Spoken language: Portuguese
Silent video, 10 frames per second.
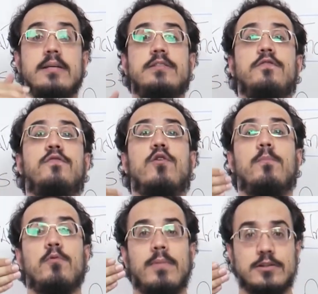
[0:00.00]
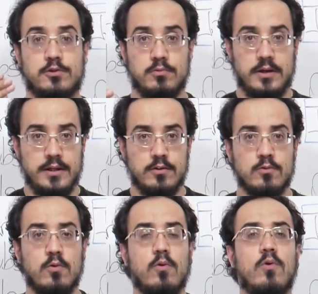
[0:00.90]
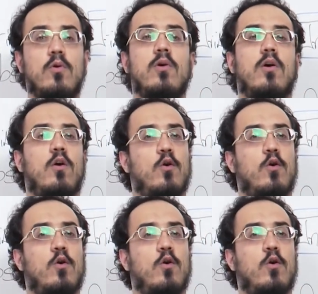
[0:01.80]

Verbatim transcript: Se for para o masculino o